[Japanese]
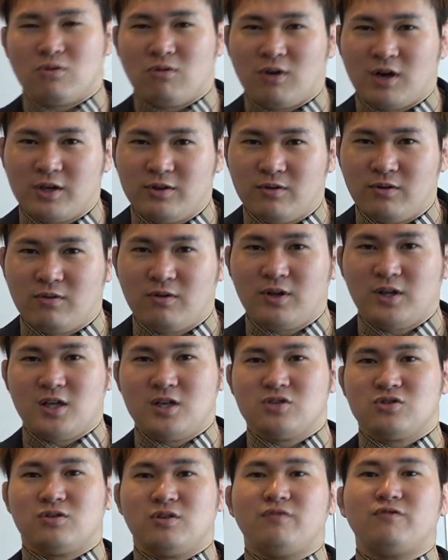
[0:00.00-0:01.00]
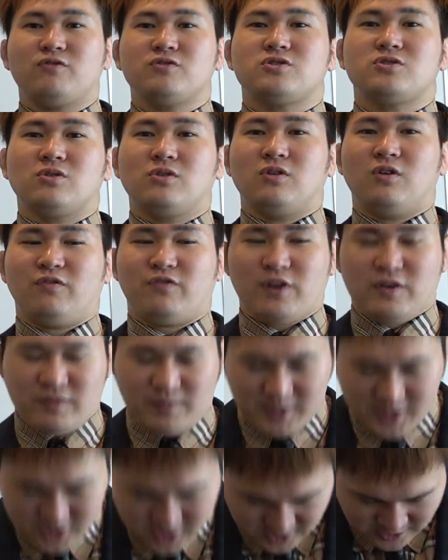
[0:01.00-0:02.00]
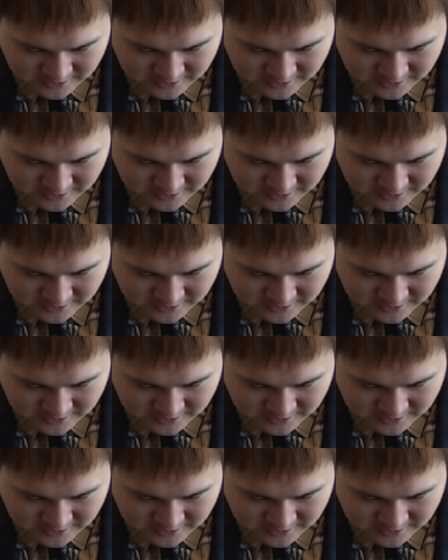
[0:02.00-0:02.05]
う今回のこれで以上ですご視聴お疲れ様でし